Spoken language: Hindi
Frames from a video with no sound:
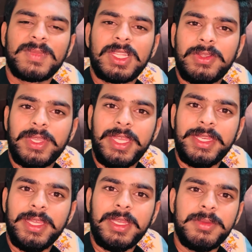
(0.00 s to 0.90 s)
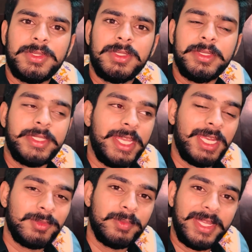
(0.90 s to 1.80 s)
तो खैर यार अभी टायर
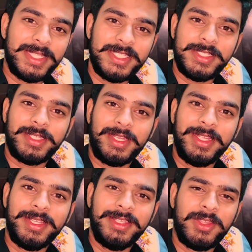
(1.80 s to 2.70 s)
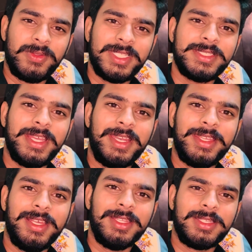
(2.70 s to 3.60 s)
हम दोबारा चेंज कराएंगे ठीक है क्योंकि इस टायर की
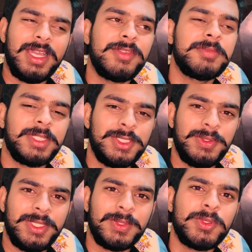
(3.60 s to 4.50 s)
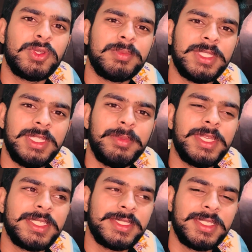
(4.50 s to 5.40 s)
हालत काफ़ी पतली हो गई थोड़ी और पतली फिर
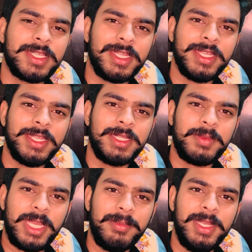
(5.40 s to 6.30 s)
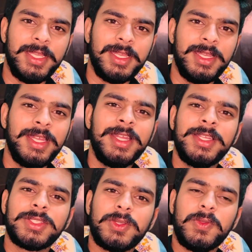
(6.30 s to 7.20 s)
किसी दिन करेंगे जब टाइम मिलेगा
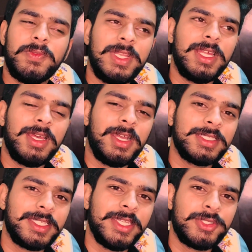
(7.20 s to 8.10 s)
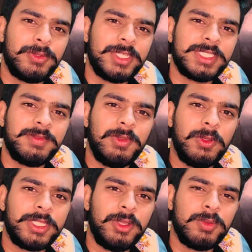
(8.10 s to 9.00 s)
तो फिलहाल आज का ये छोटा सा ही
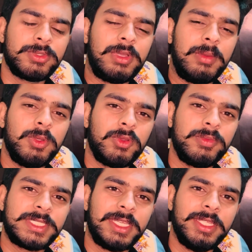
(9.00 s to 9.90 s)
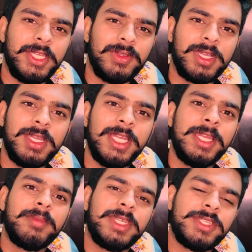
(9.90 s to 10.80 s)
ब्लॉग था होप्स आप लोगों को भी पसंद आया होगा
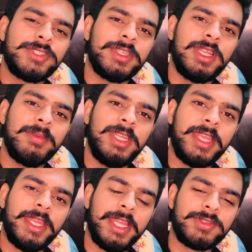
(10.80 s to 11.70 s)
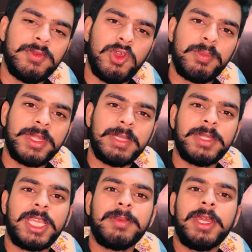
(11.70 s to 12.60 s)
फिर इंशाल्लाह मिलेंगे नेक्स्ट ब्लॉग में तब
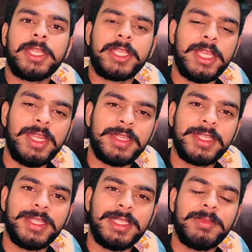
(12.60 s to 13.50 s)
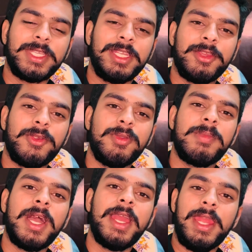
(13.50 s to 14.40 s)
तक अपना ख्याल रखिएगा तब तक के लिए गुड
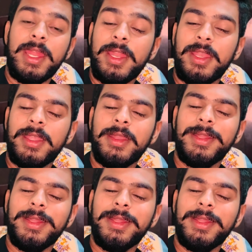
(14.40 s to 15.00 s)
बाय एंड